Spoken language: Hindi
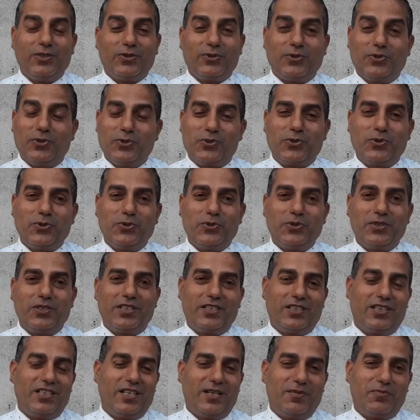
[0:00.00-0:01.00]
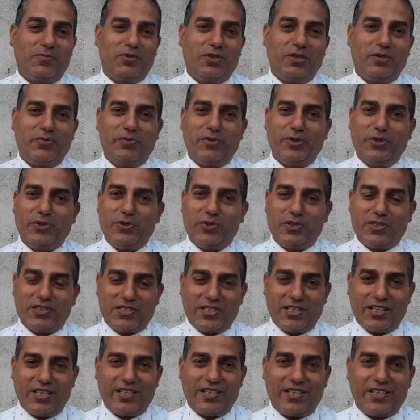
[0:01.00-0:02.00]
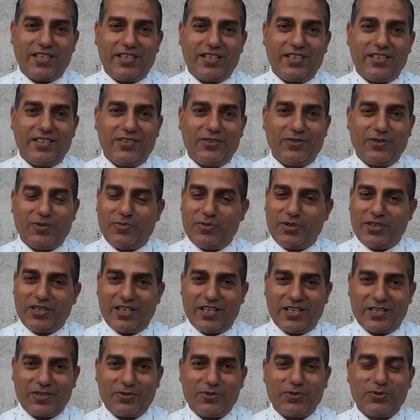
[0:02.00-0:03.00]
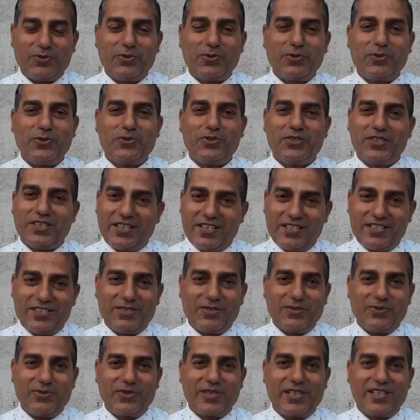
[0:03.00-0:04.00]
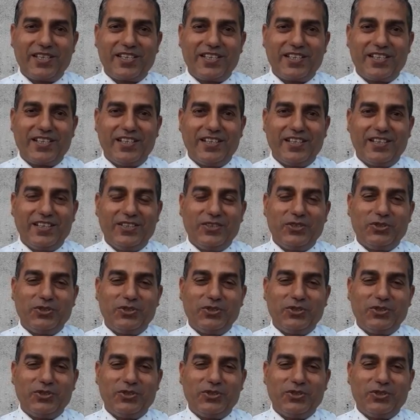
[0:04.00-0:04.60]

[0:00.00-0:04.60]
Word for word: दोस्तों यदि आपको ये वीडियो अच्छा लगे तो अपने यार दोस्तों को शेयर ज़रूर करिएगा